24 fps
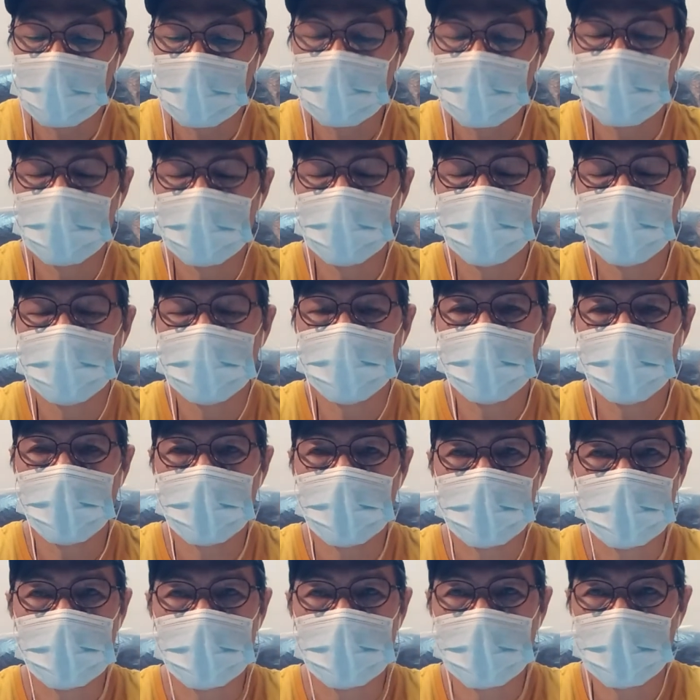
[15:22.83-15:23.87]
o
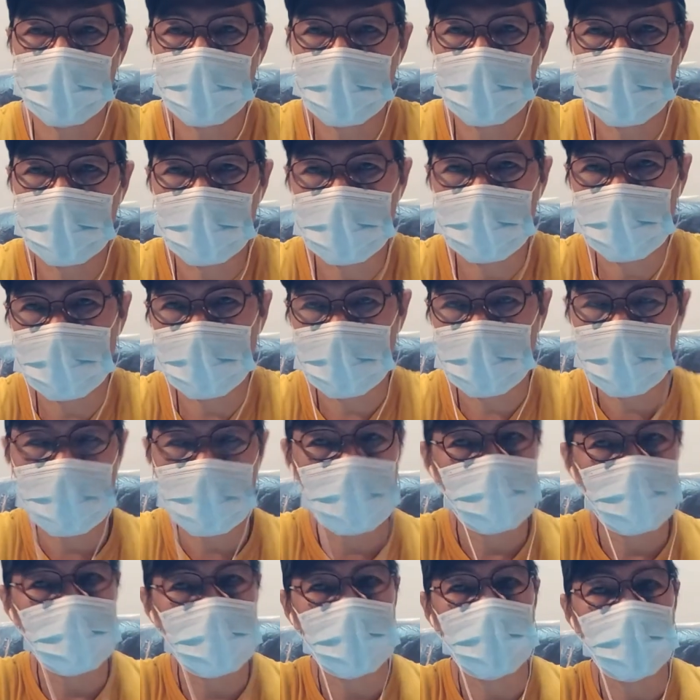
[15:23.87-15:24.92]
bukas ang third eye na
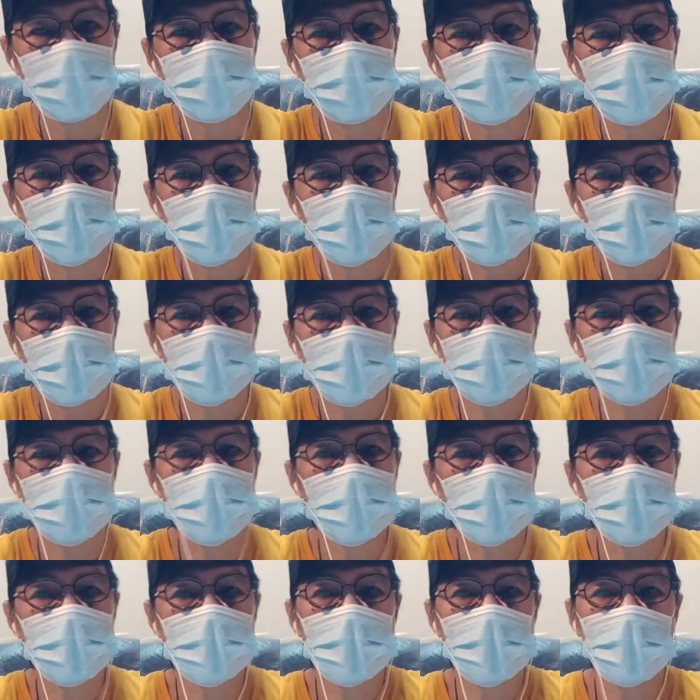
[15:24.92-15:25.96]
sinasabi, is
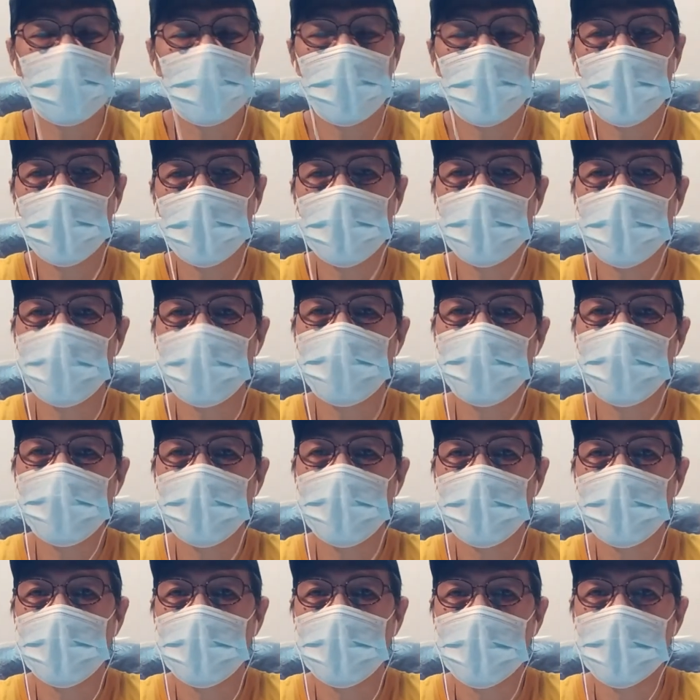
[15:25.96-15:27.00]
psychic ability
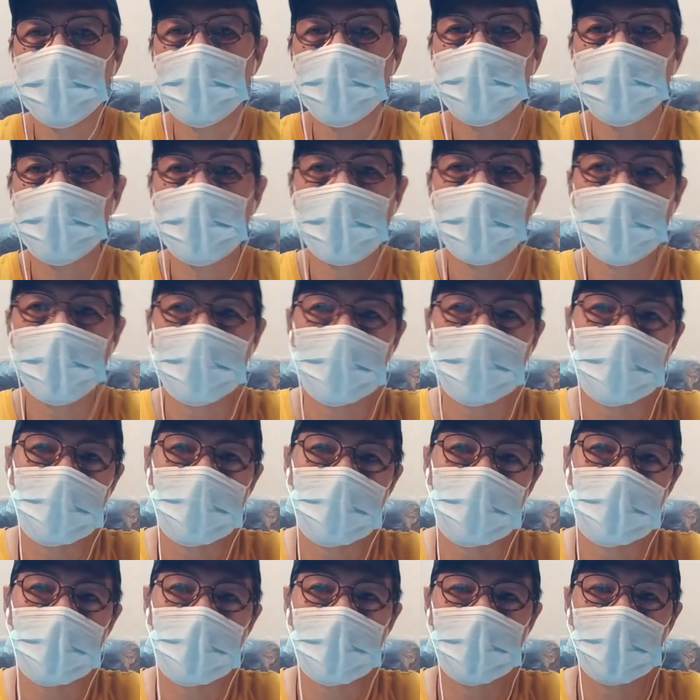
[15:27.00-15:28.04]
po yan ng isang tao,
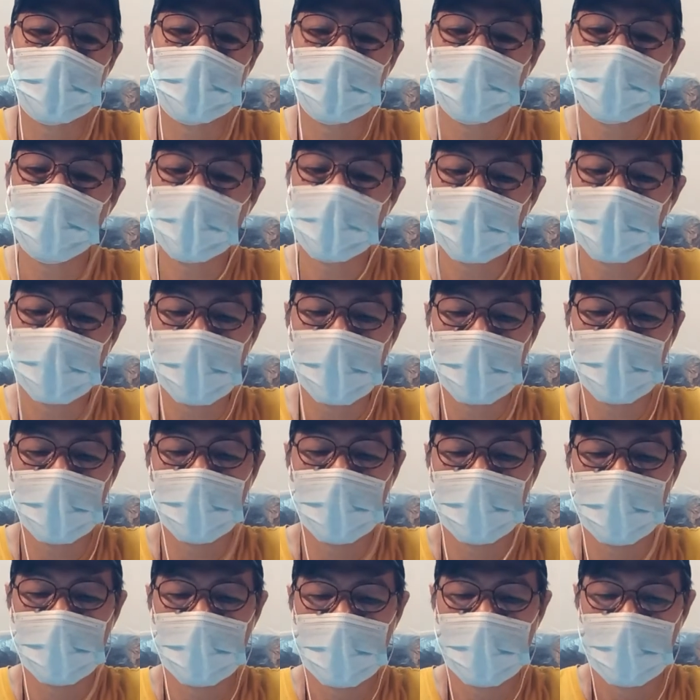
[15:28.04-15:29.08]
ng isang
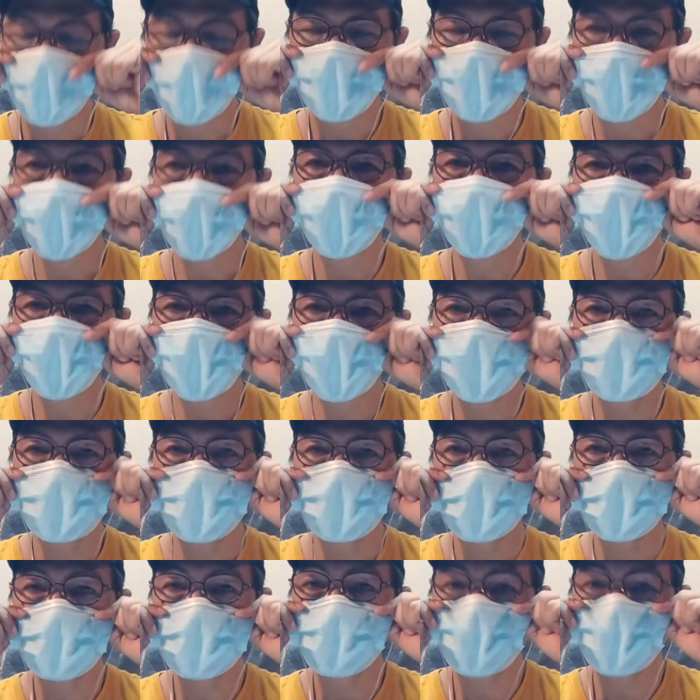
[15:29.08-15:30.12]
individual. Hindi
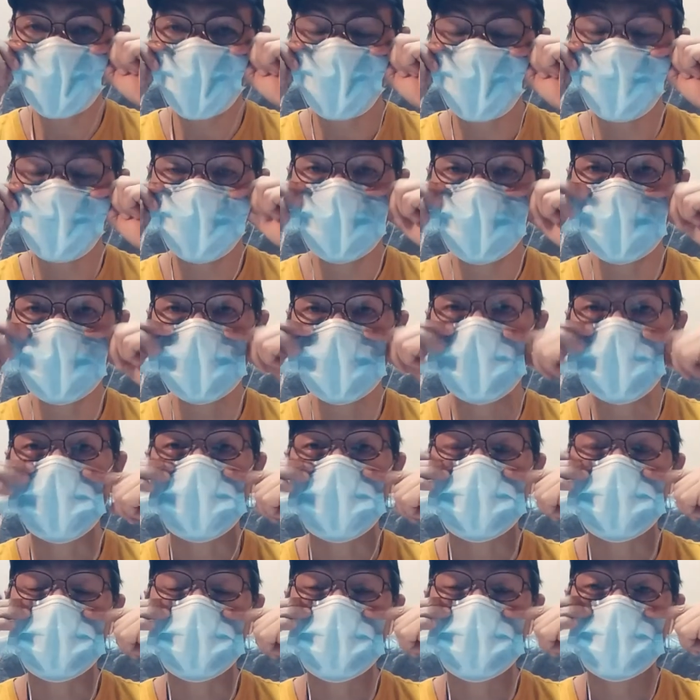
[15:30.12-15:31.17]
po ibig sabihin na
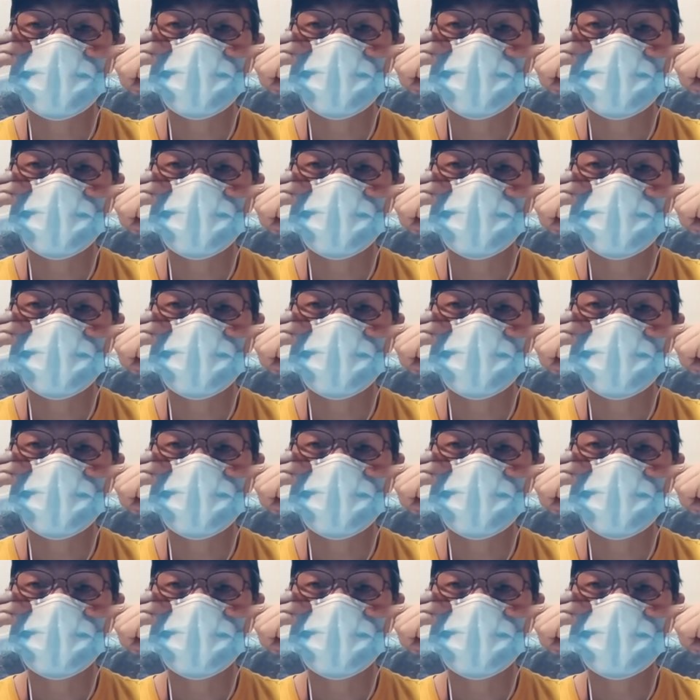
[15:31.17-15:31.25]
ano,